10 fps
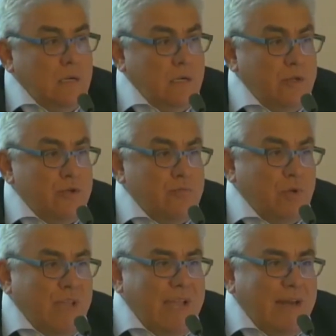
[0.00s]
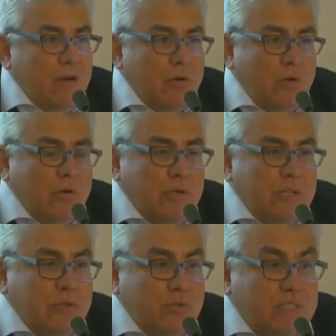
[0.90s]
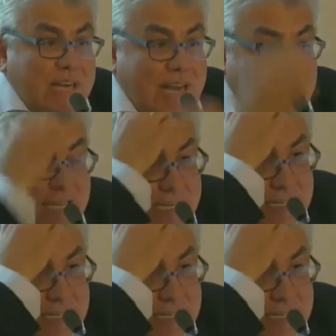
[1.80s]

di un modello industriale che